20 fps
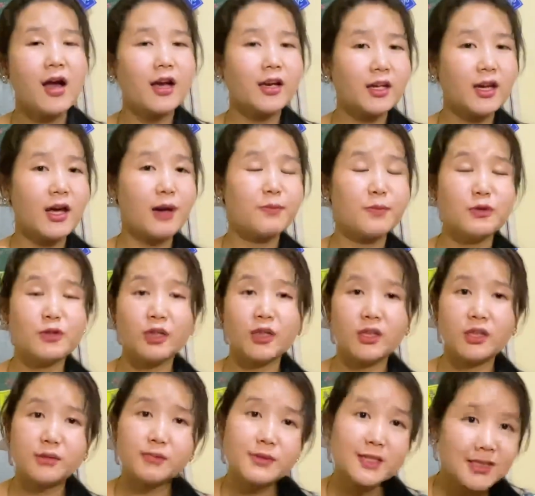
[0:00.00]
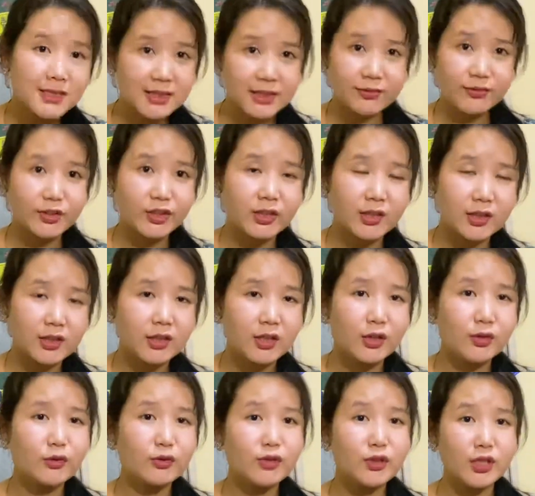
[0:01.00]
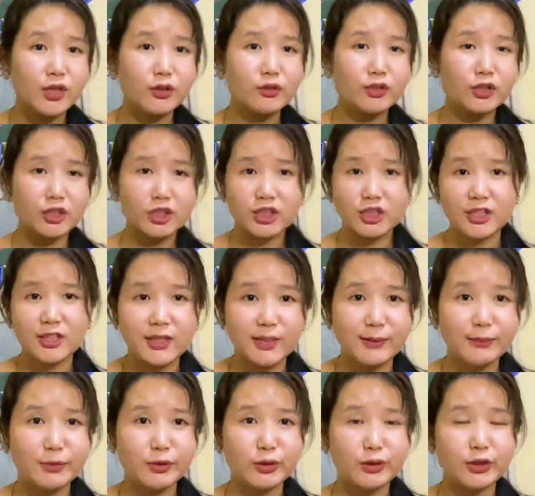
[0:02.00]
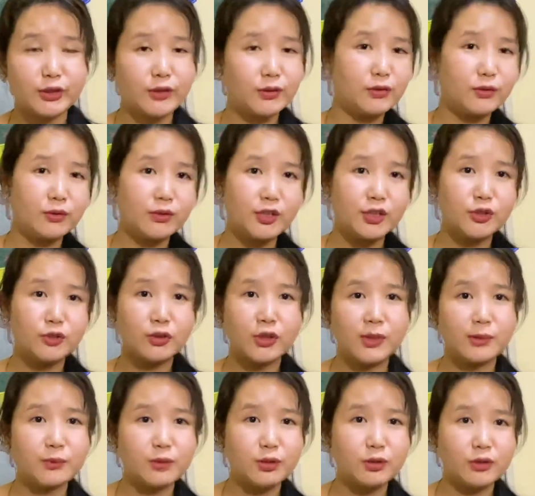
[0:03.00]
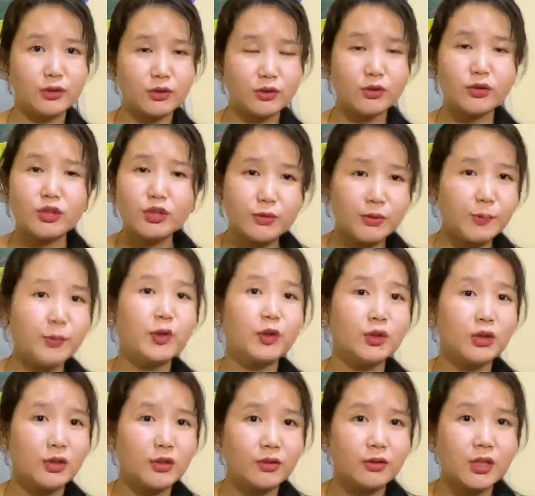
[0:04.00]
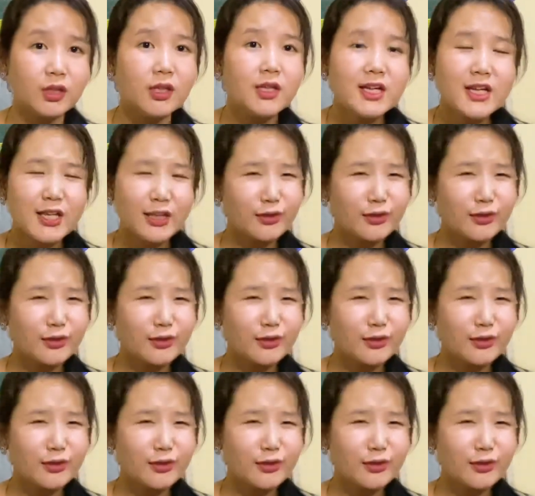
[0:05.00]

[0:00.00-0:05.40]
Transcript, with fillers: अगर आप उन्हें नमस्ते भी करते हो उन्हें कोटाशी देले बोलते हो उन्हें जुले बोलते हो कुछ भी बोलते हो ना